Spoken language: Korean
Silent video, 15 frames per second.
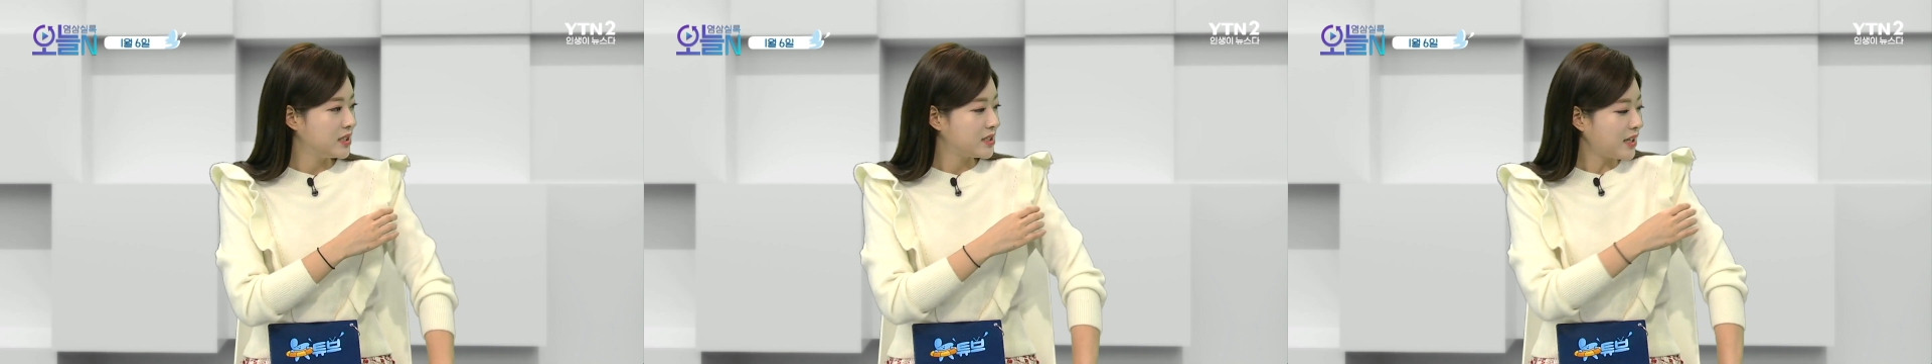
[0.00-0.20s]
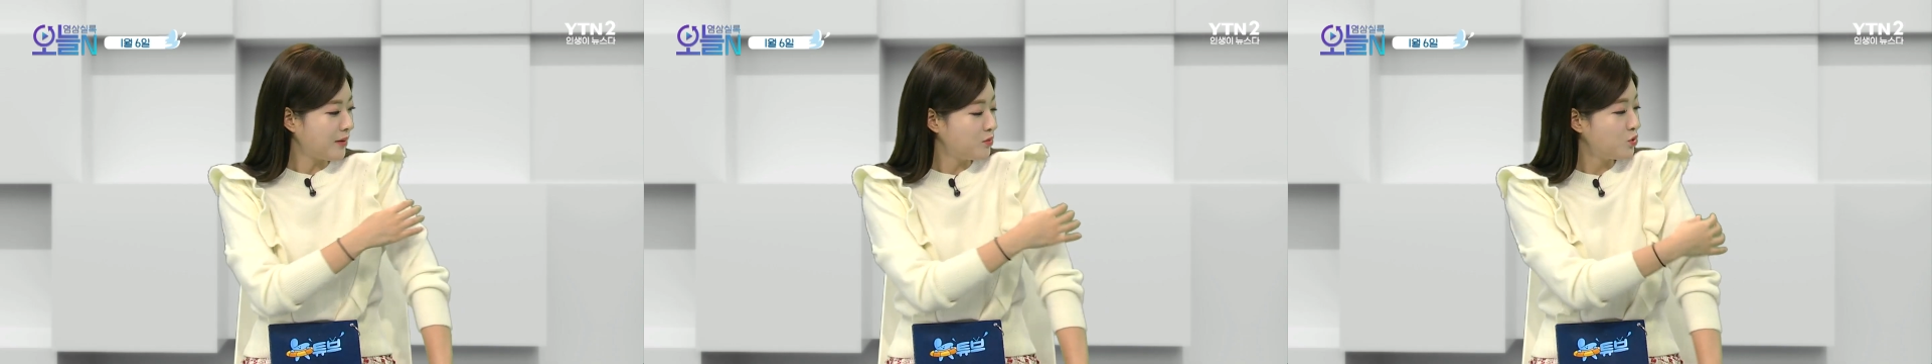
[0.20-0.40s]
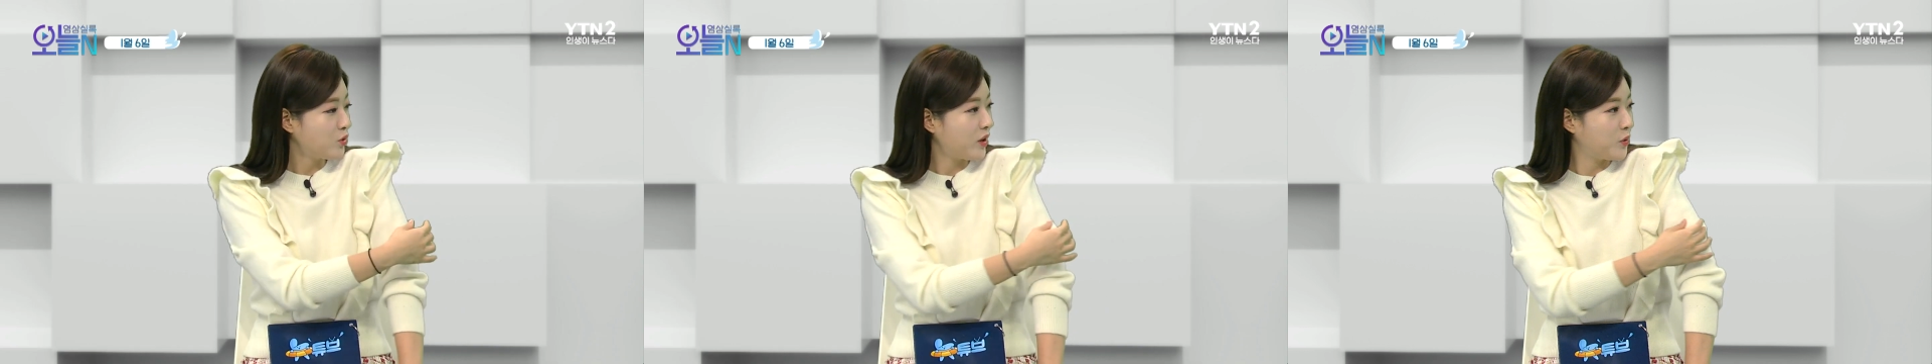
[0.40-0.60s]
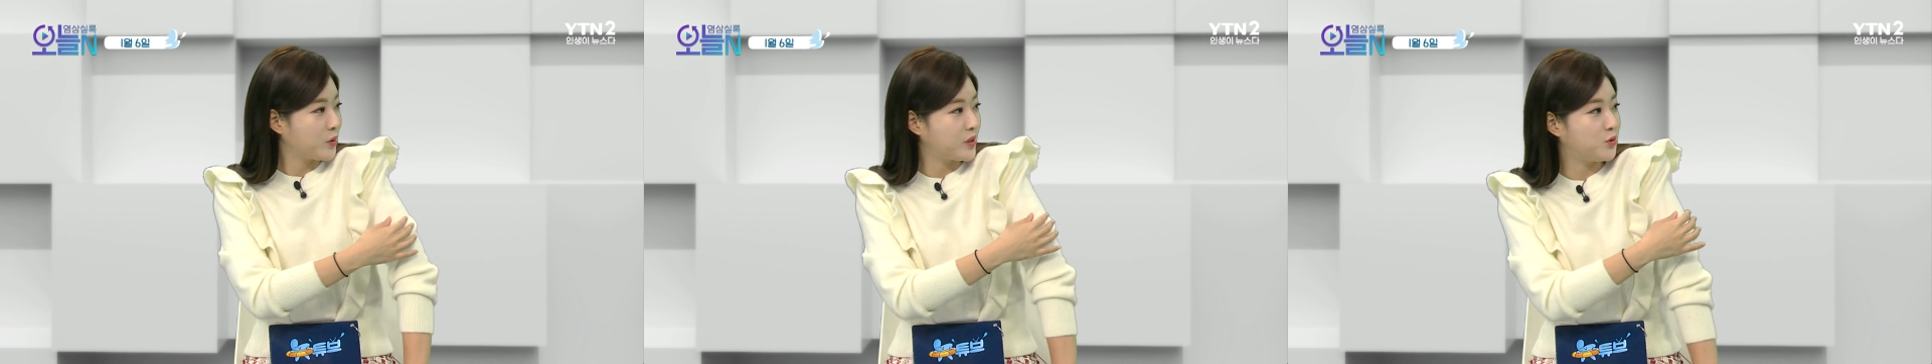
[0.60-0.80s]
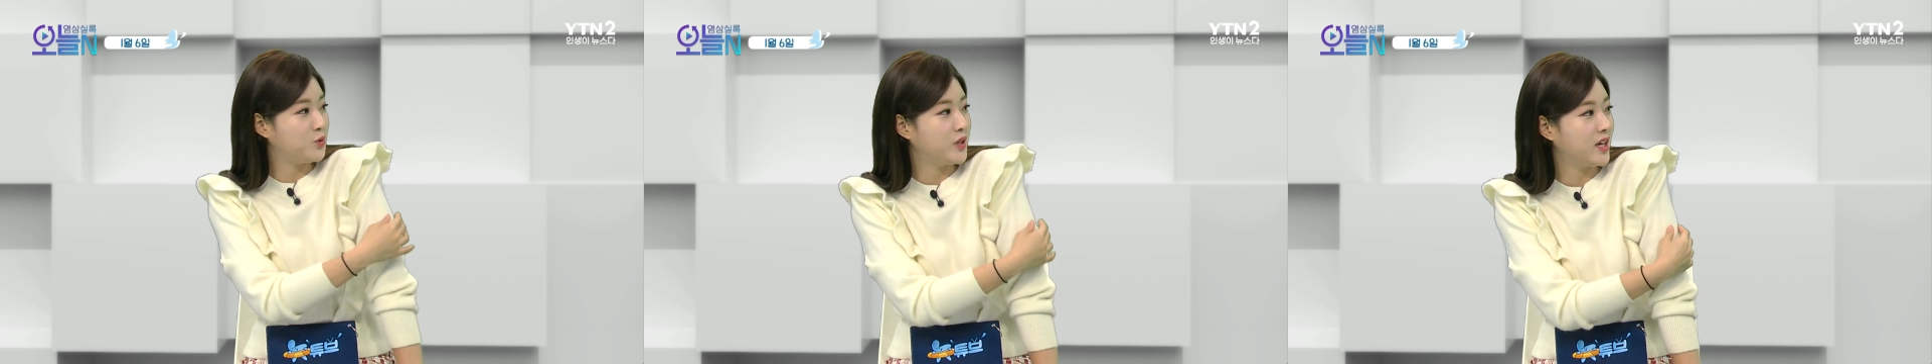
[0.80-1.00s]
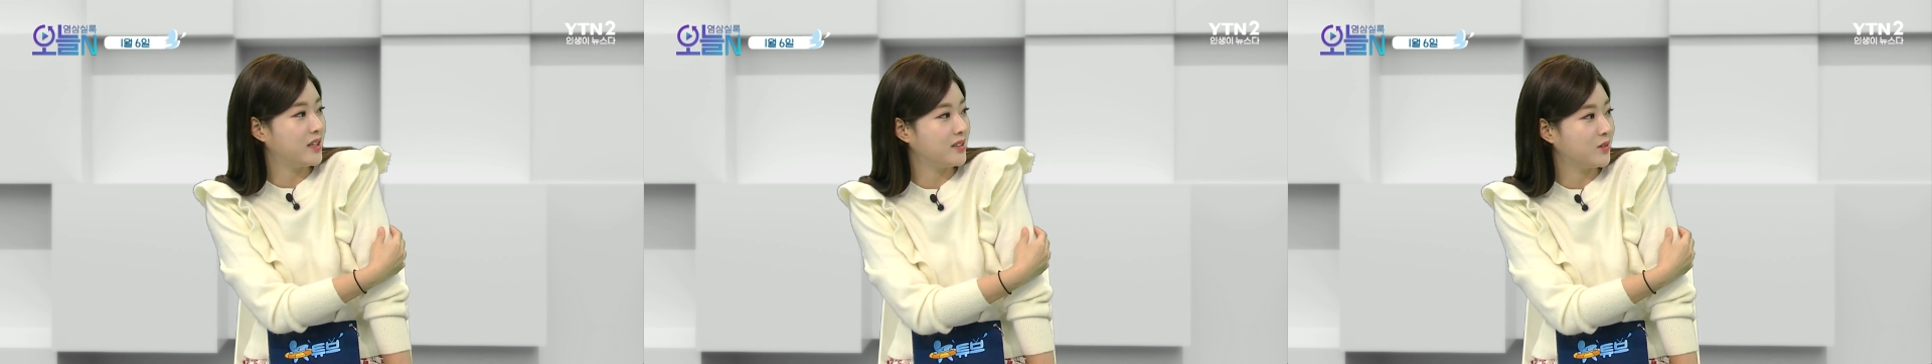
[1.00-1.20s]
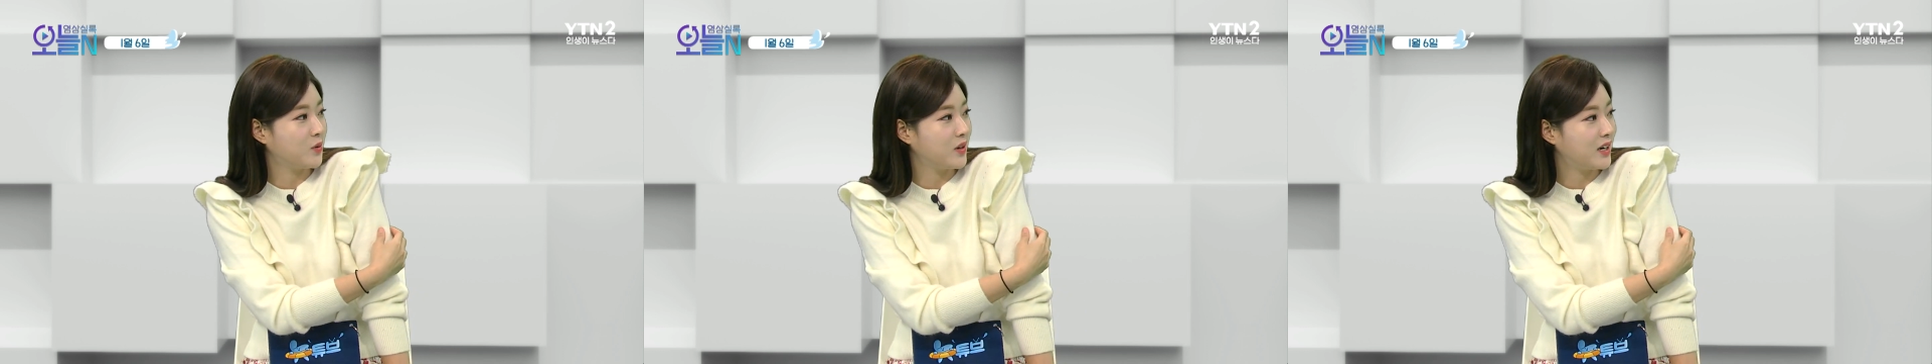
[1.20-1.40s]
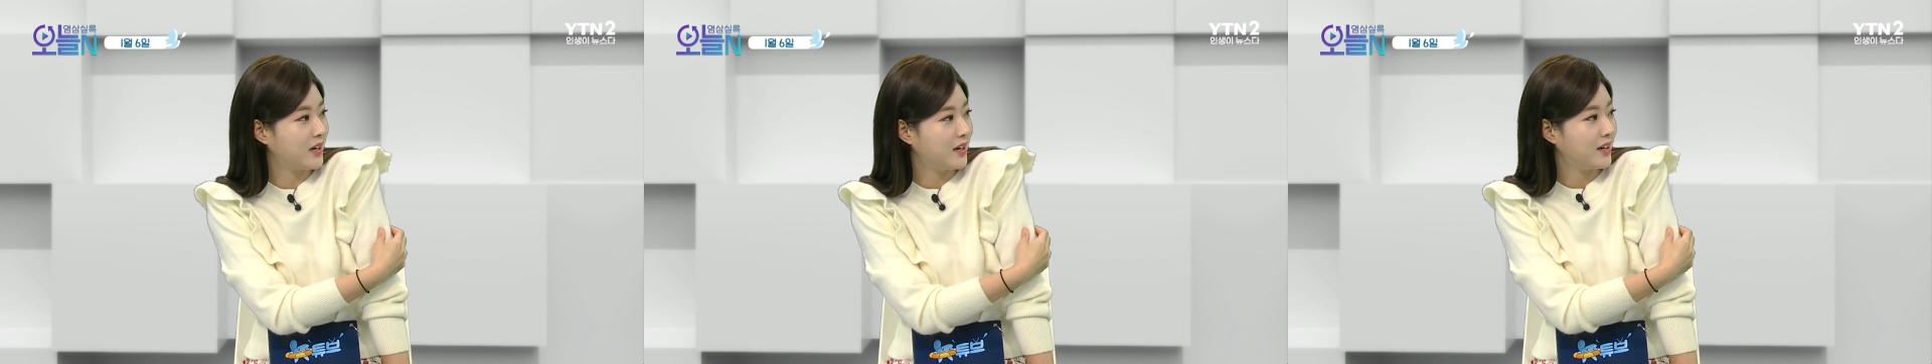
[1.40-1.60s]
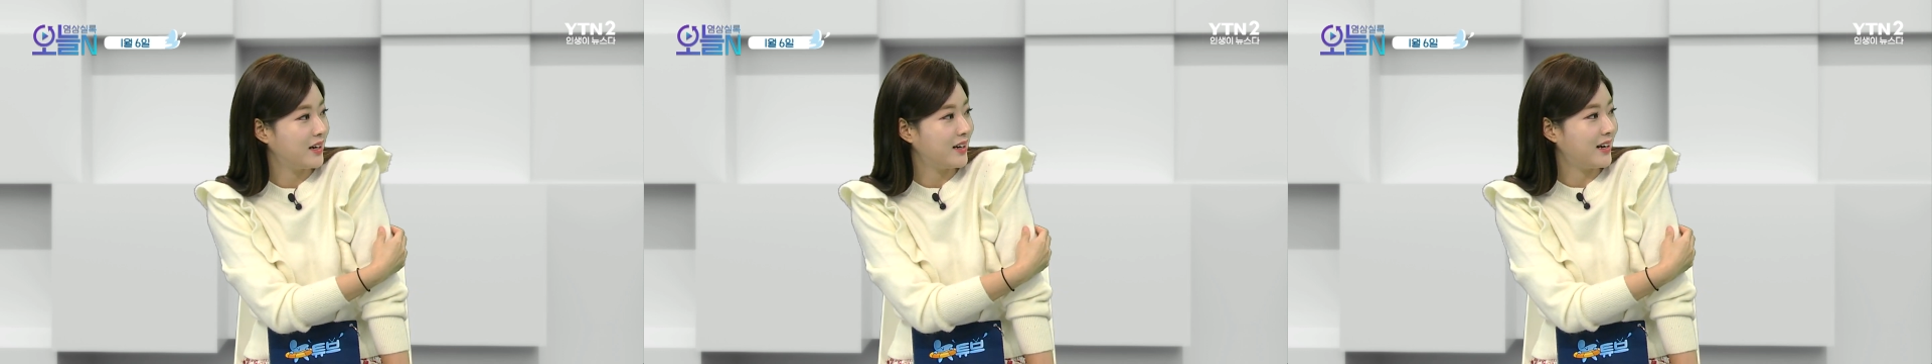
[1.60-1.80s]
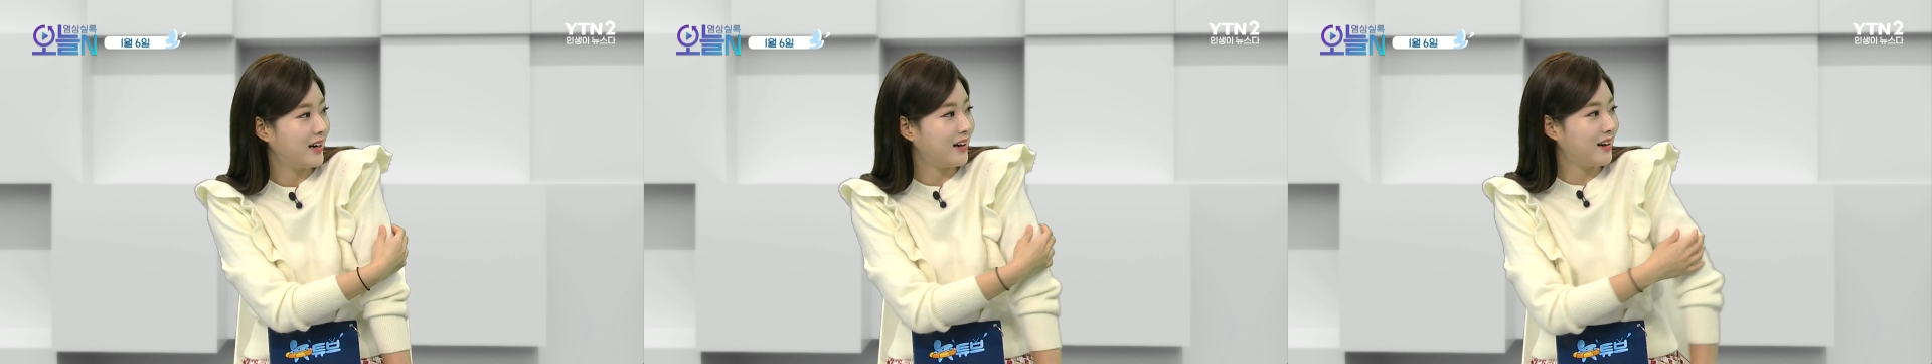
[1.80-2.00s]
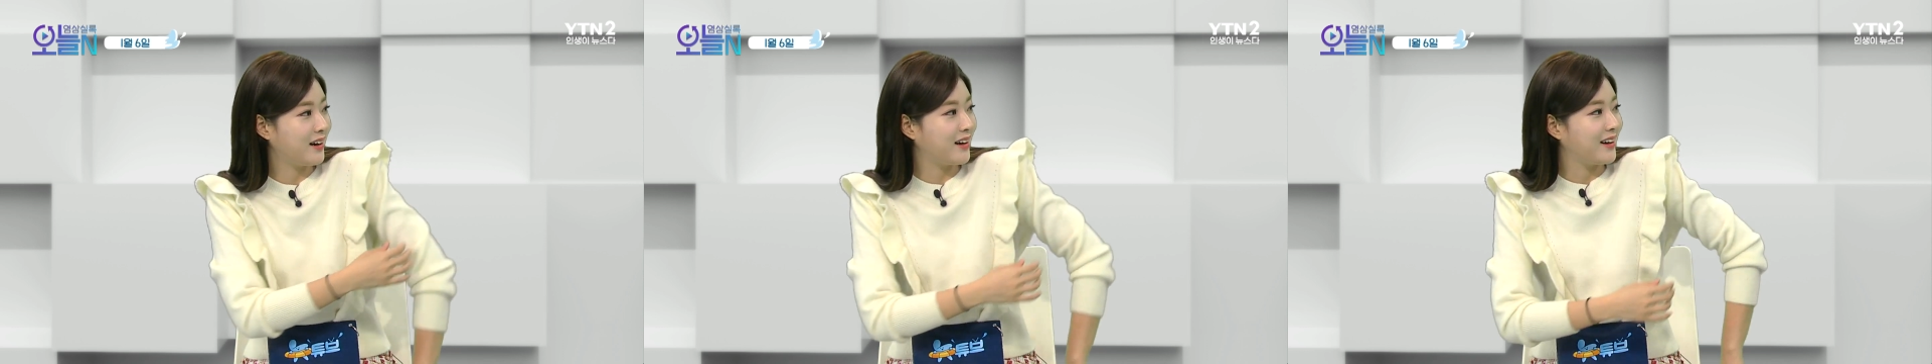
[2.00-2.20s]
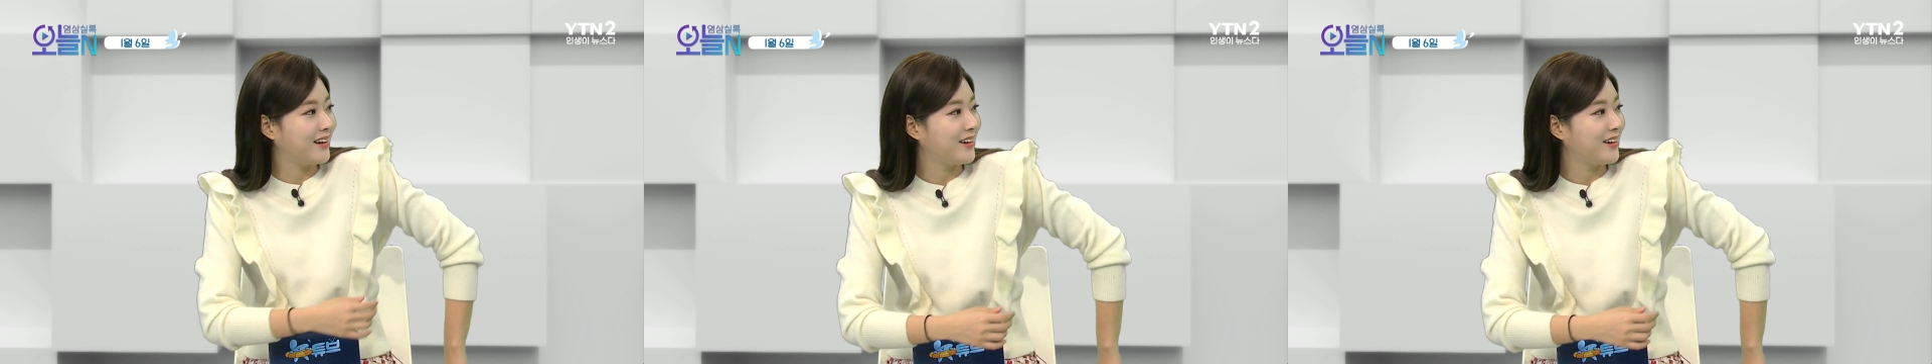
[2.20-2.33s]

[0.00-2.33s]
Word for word: 3두가 이렇게 뒤에 있는 건가요? 어, 그렇죠. 아.